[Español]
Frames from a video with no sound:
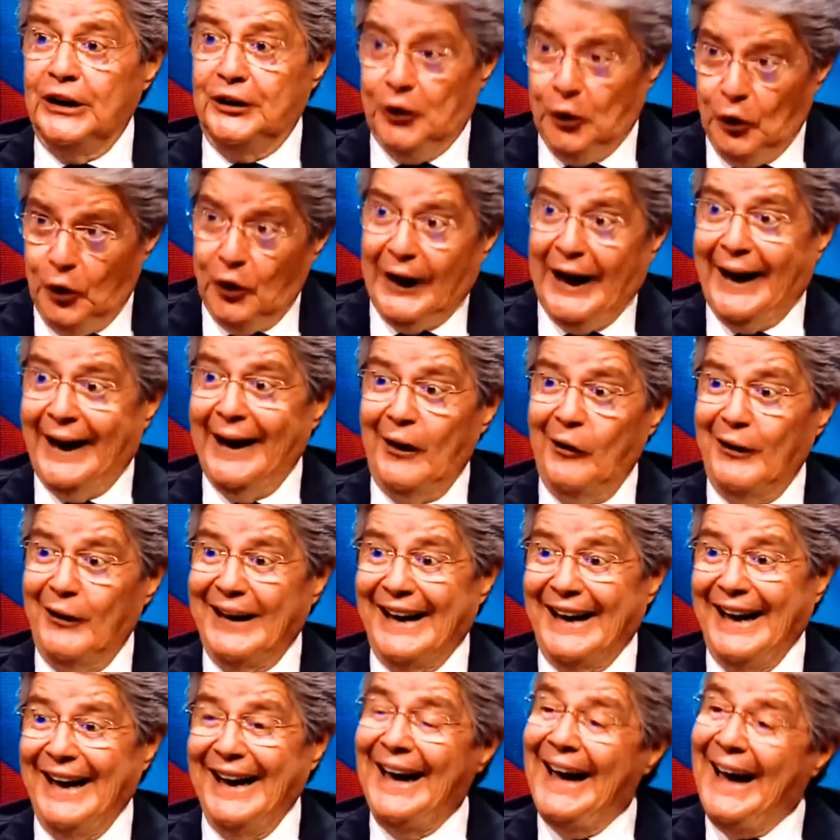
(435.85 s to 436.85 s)
Y yo lo que creo
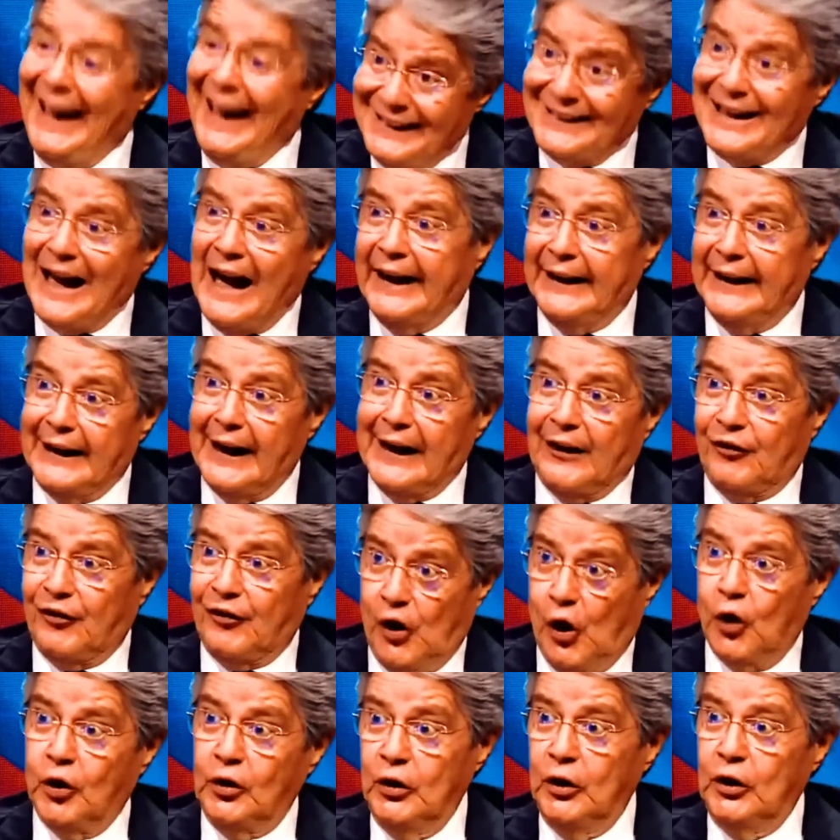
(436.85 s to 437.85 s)
es que esta
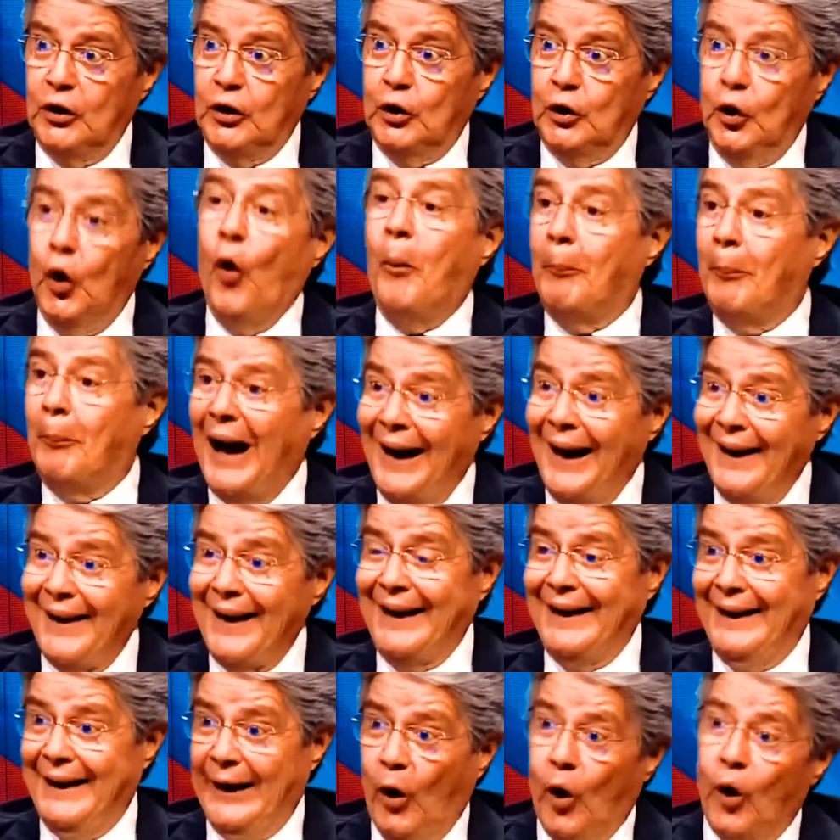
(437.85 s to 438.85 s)
generación, los
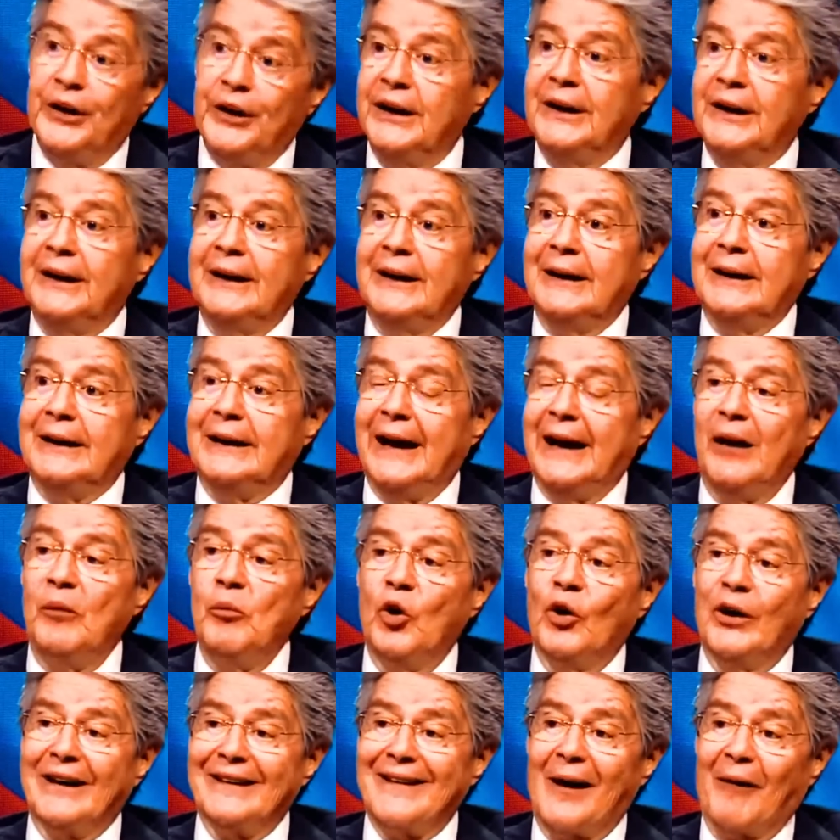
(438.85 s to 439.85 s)
padres de hoy,
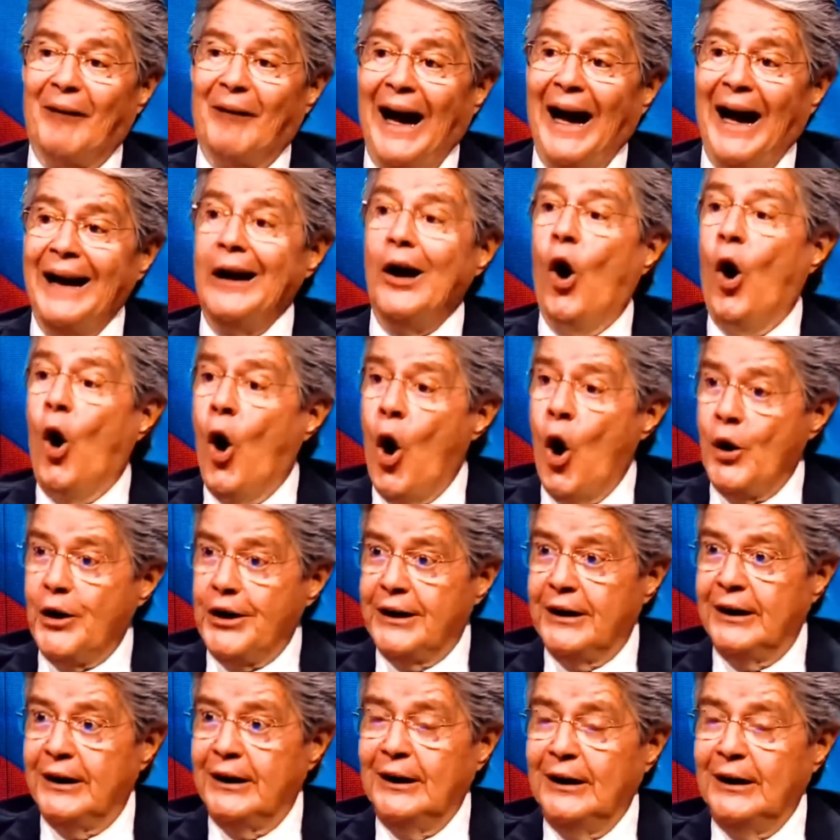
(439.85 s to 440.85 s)
tenemos que trabajar
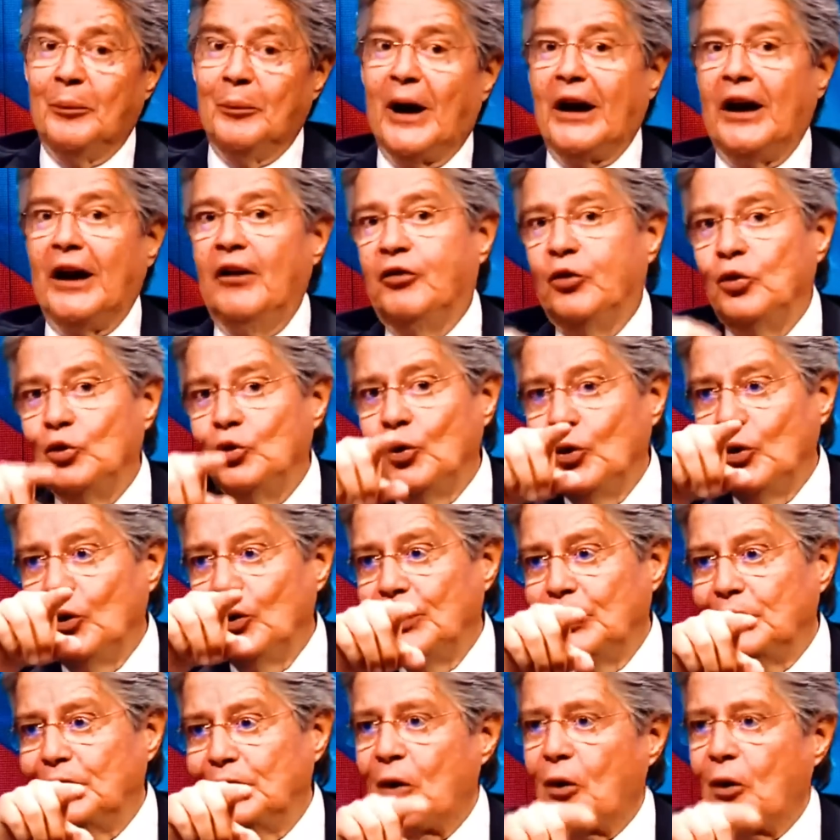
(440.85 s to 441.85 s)
hoy para el
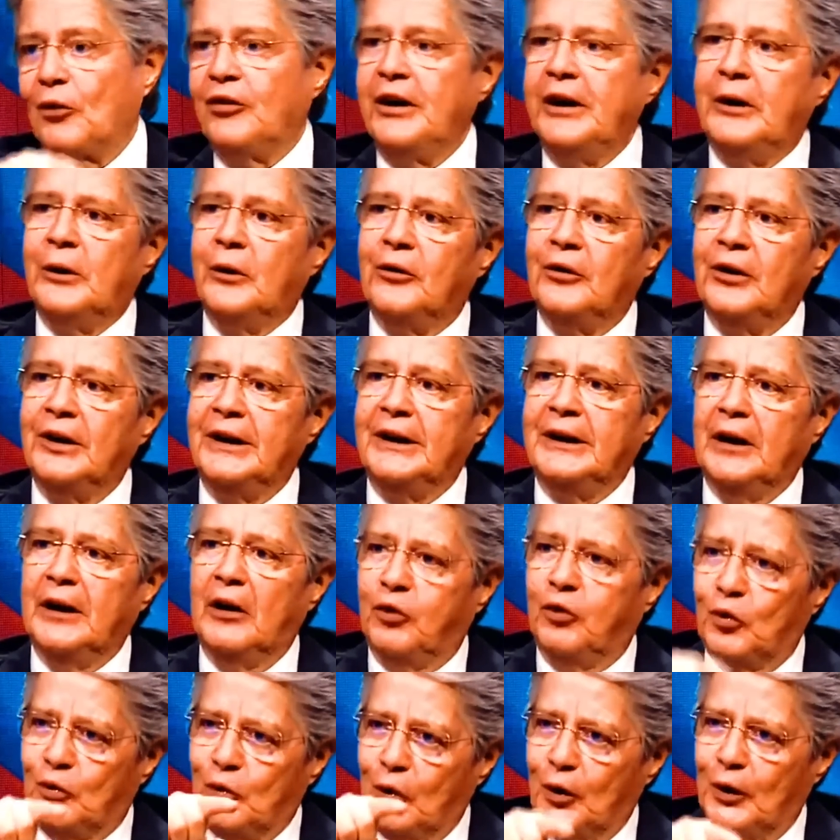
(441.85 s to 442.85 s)
futuro de nuestros hijos
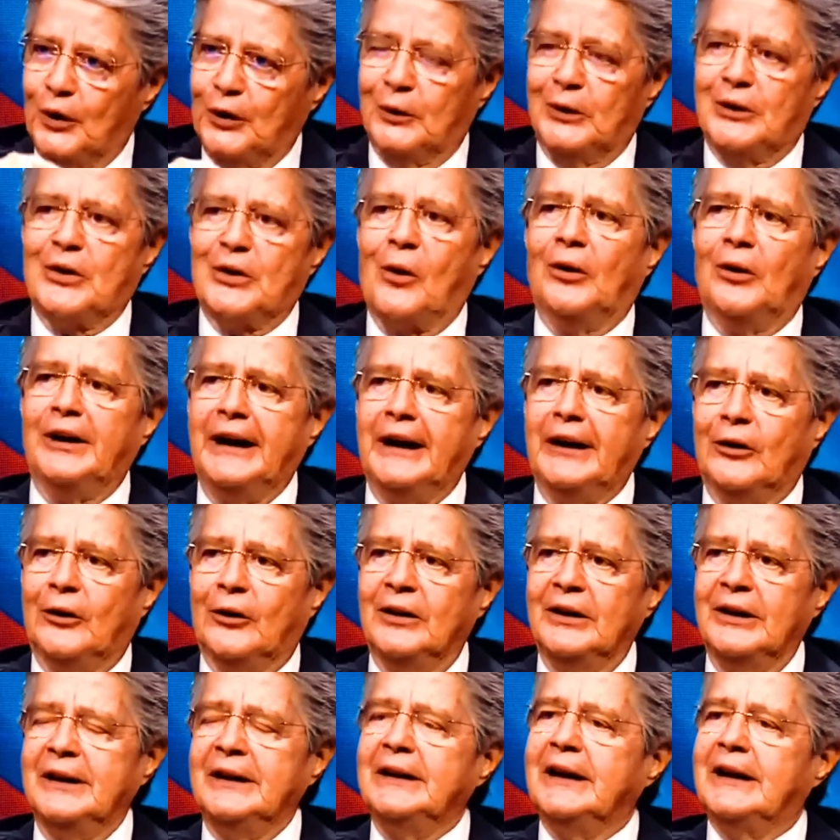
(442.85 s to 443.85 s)
y el futuro de nuestros
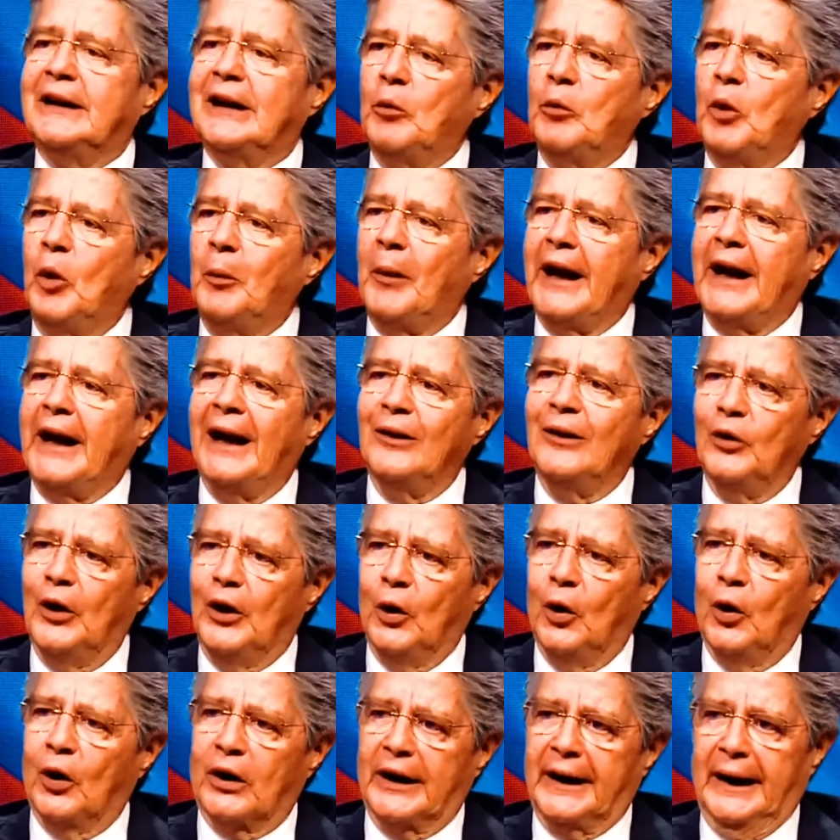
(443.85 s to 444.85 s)
nietos. Y estamos
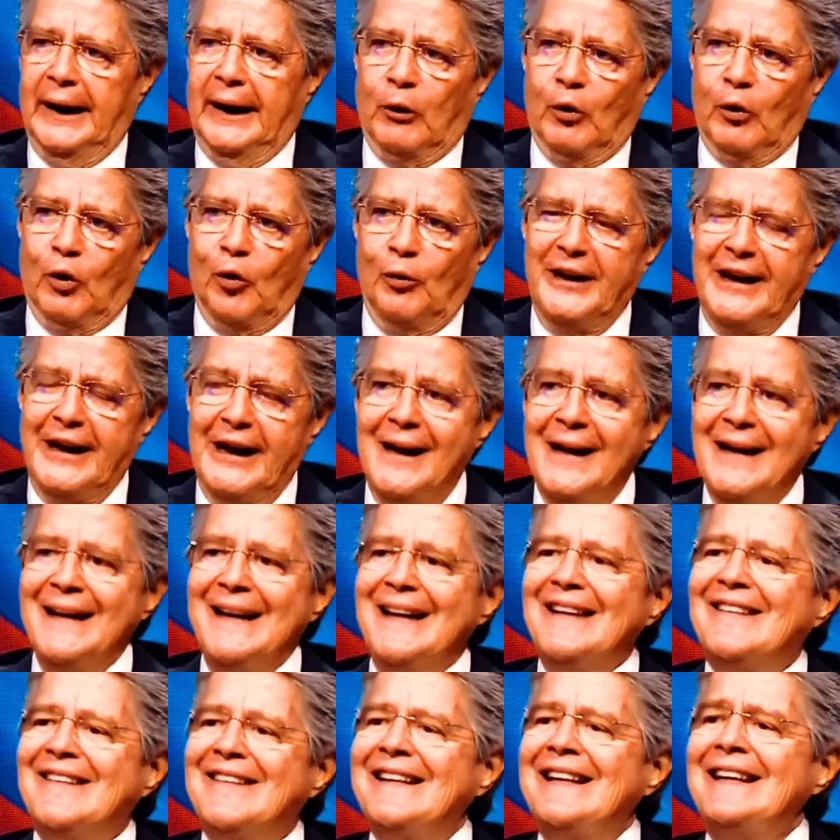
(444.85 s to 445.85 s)
manejando en orden la economía
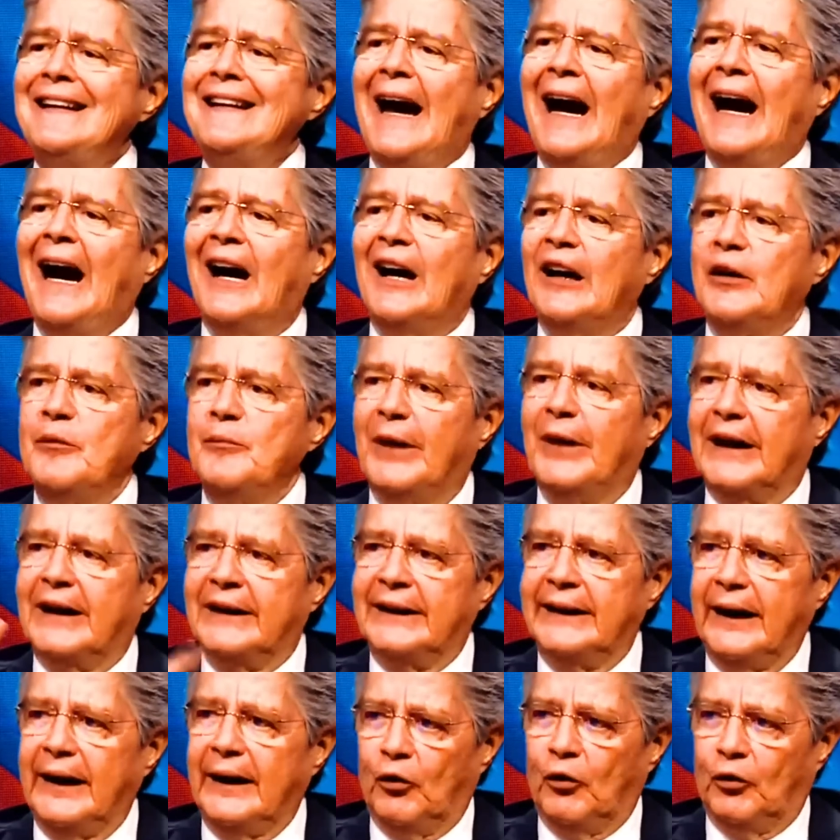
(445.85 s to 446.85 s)
sin dejar de
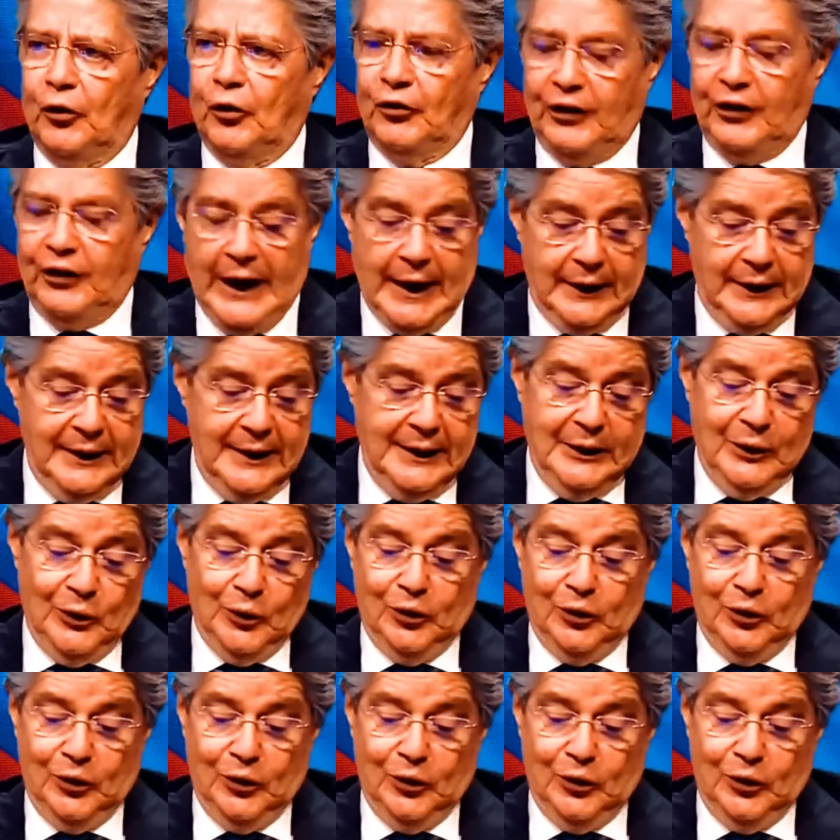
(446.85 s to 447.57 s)
invertir en lo social.